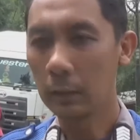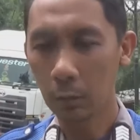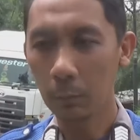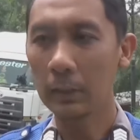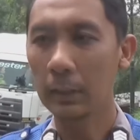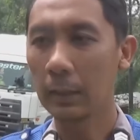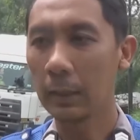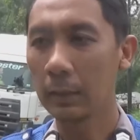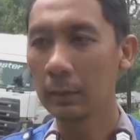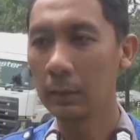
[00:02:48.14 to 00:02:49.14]
jalur
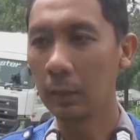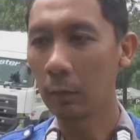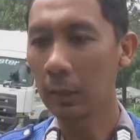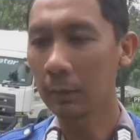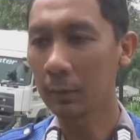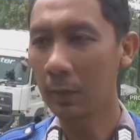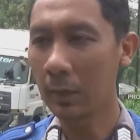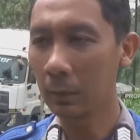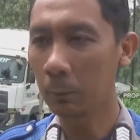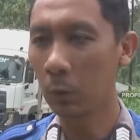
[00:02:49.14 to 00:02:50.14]
wisata, jalur
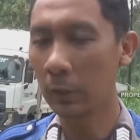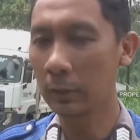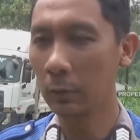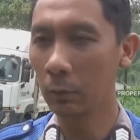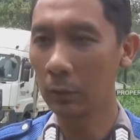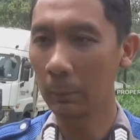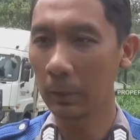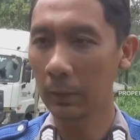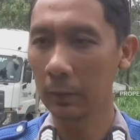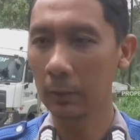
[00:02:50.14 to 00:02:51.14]
alternatif bukan jalur utama.